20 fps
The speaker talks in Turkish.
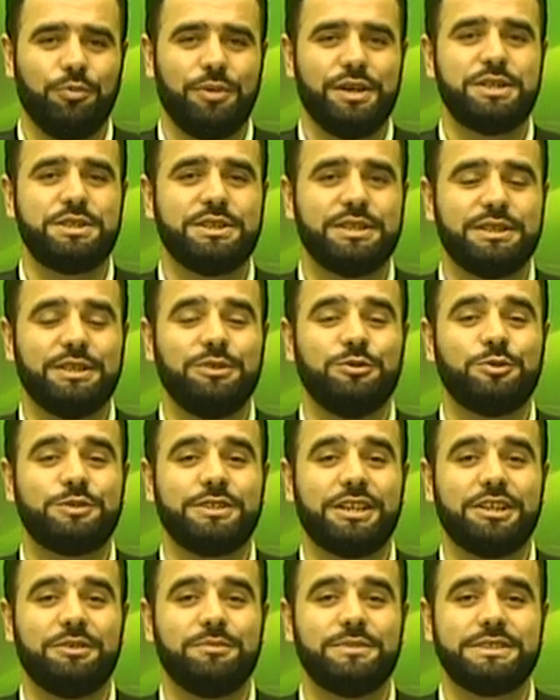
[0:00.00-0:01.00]
O mescidin
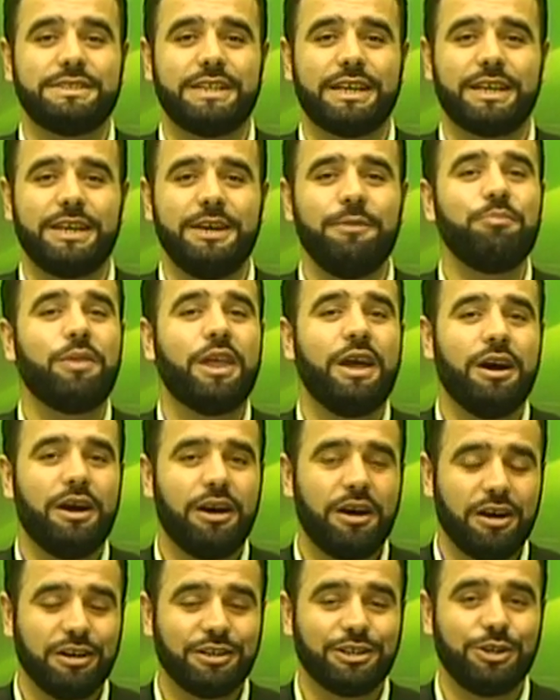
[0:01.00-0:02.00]
üzerimizdeki
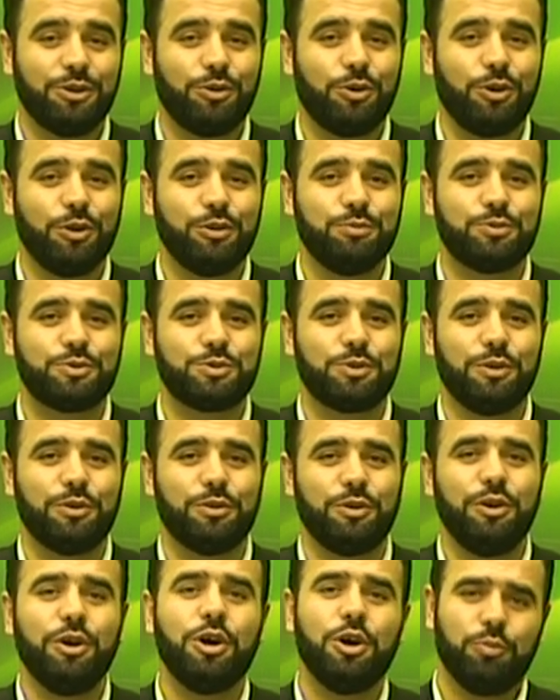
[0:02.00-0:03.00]
hakkı olmuş
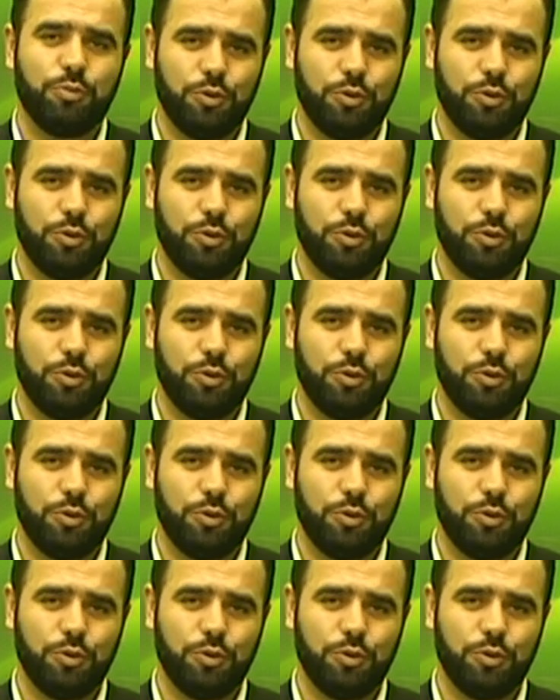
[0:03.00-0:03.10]
oluyor.